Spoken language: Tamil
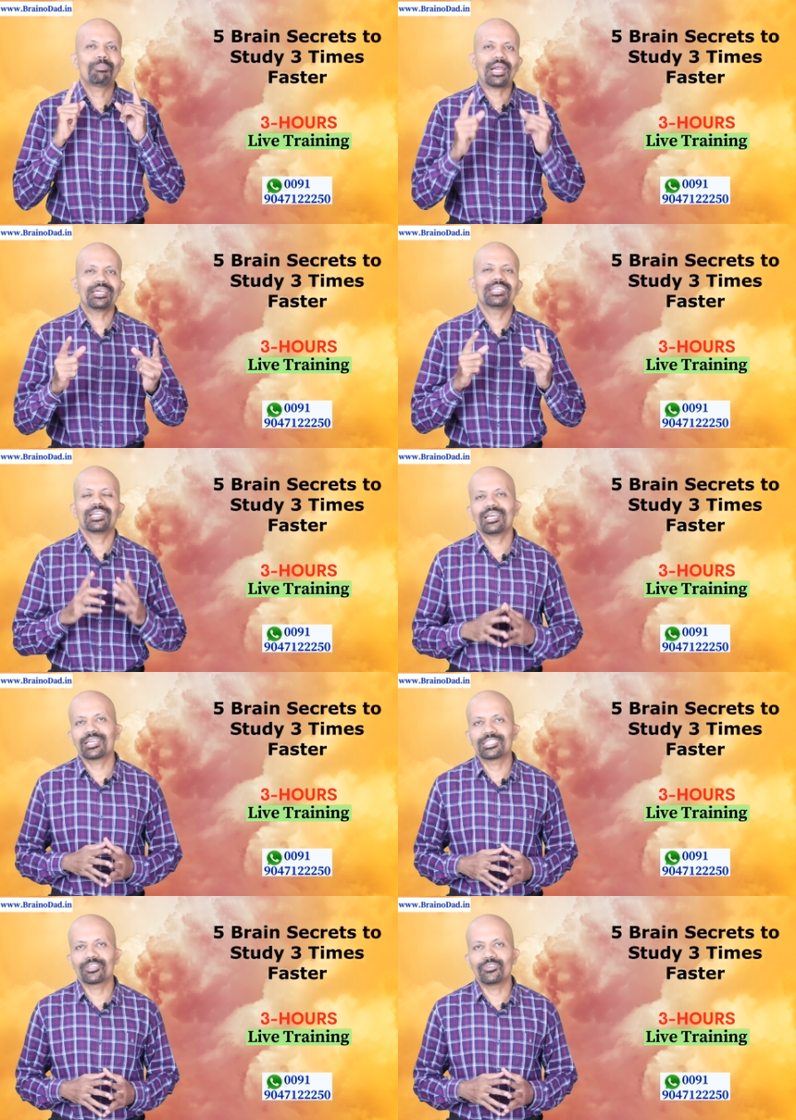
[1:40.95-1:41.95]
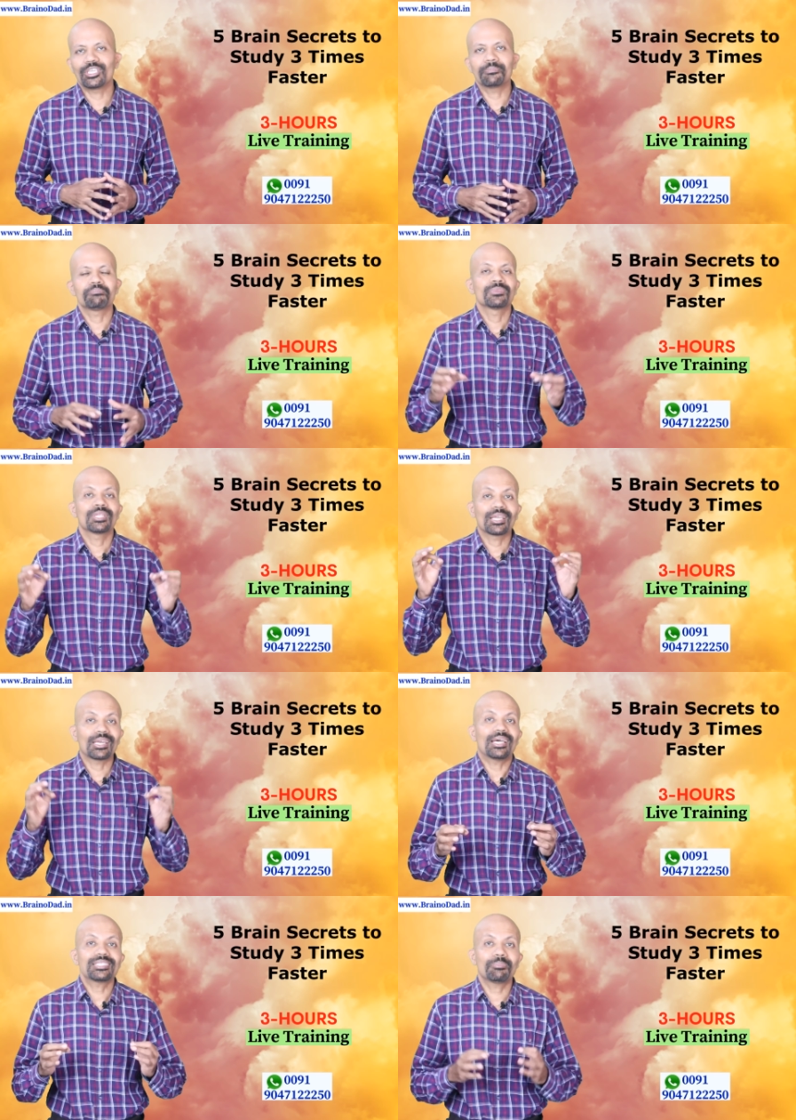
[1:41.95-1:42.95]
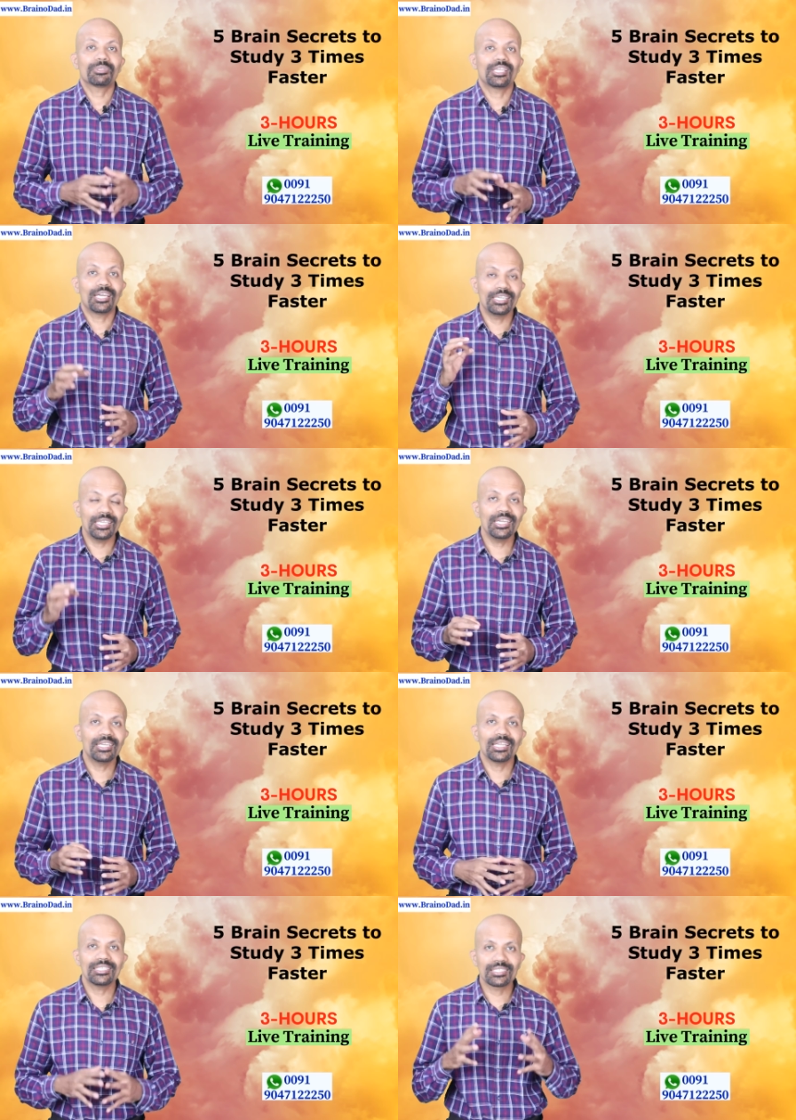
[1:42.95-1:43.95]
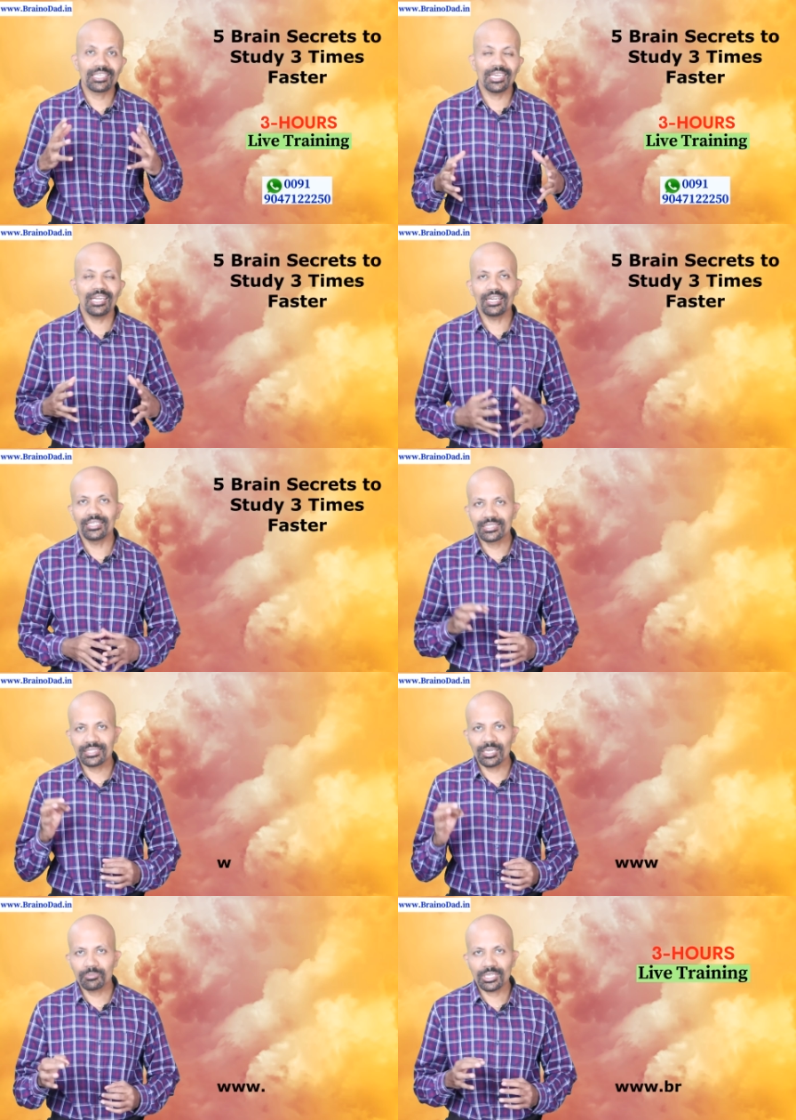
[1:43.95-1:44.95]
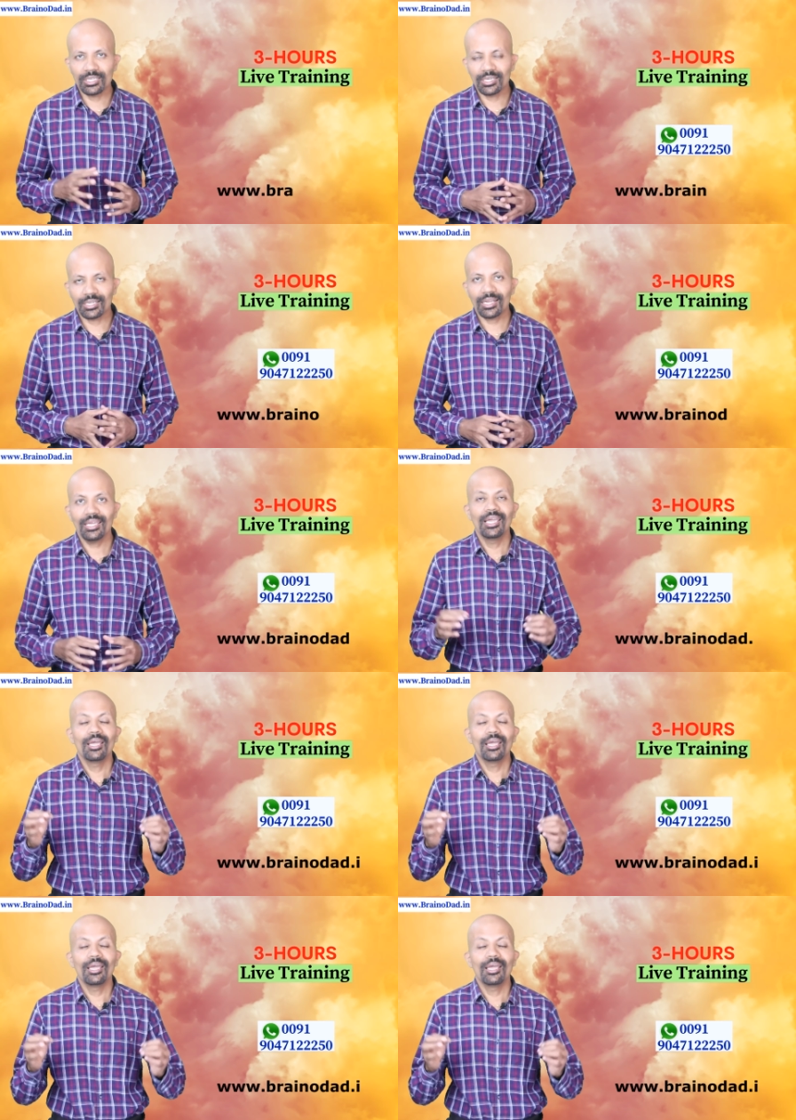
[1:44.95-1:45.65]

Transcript: ப்ராக்டிக்கலாக கற்றுக்குவீங்க கிளாஸை பற்றின டீட்டெயில்ஸ் கீழே டிஸ்கிரிப்ஷனில் இருக்கிற